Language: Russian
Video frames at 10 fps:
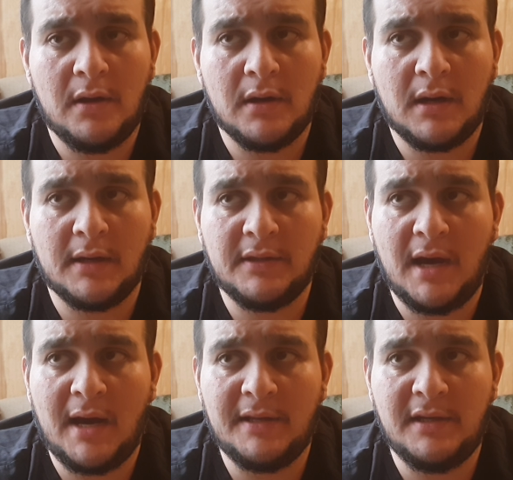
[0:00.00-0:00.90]
Когда
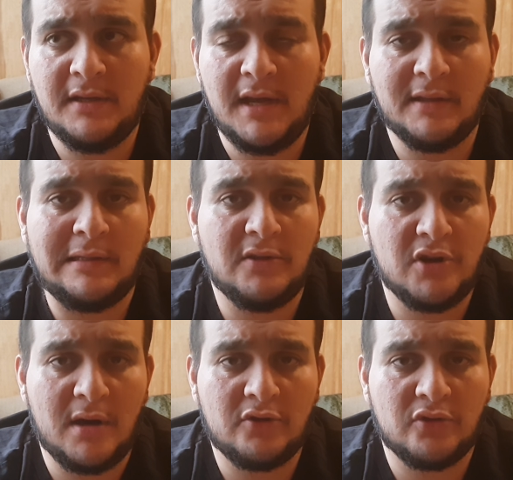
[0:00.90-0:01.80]
они не
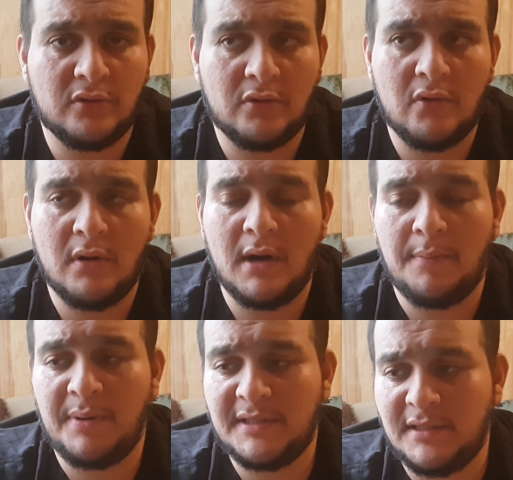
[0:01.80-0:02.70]
отличают, что такое
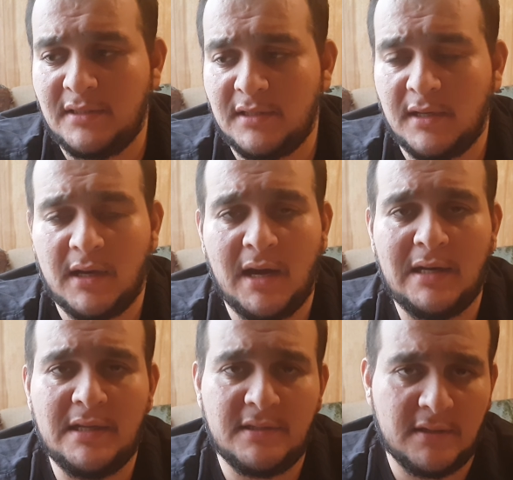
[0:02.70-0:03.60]
оппозиция,
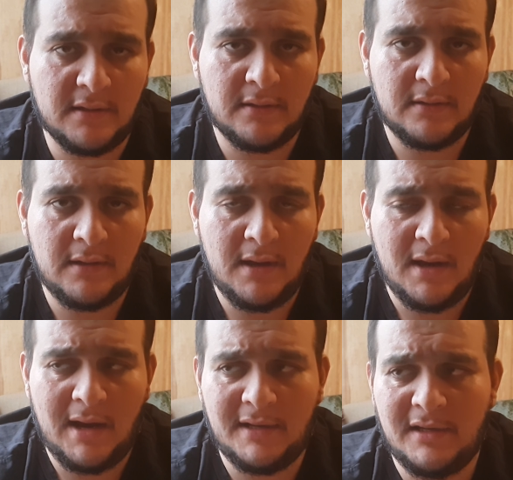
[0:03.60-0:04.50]
коалиция.
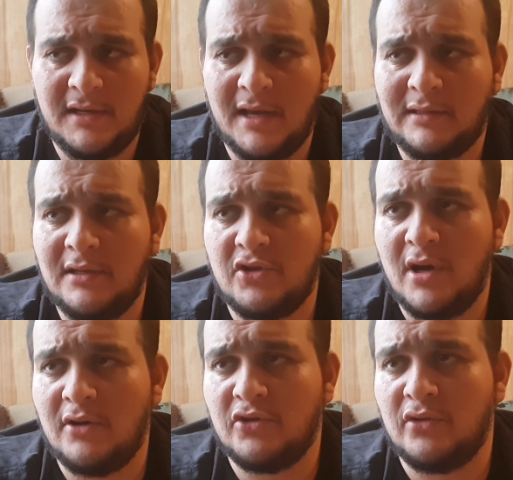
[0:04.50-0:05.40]
Они не
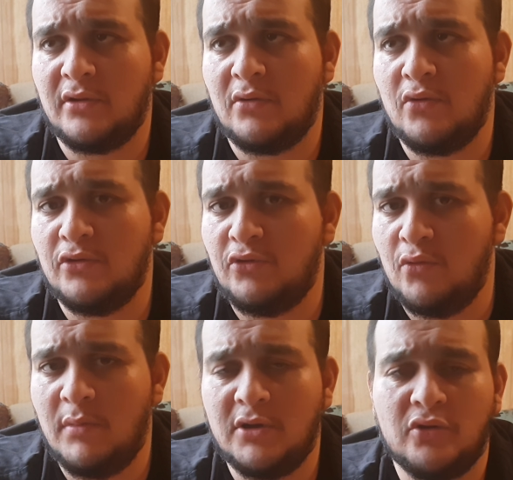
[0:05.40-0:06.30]
отличают, что такое
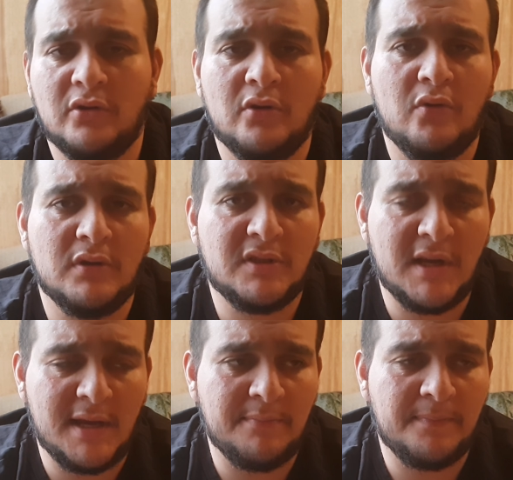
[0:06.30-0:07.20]
Дума, что такое
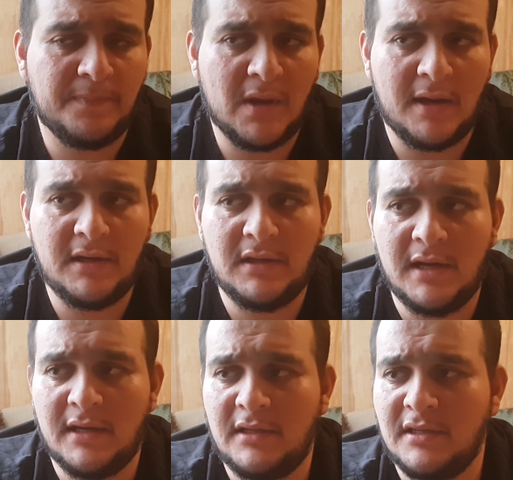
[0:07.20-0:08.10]
Сейм. Они
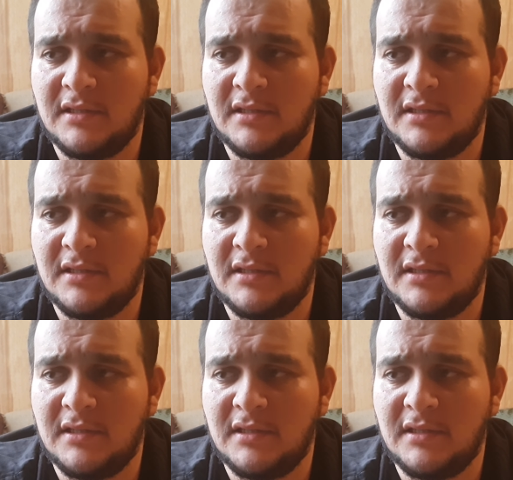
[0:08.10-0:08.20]
не, не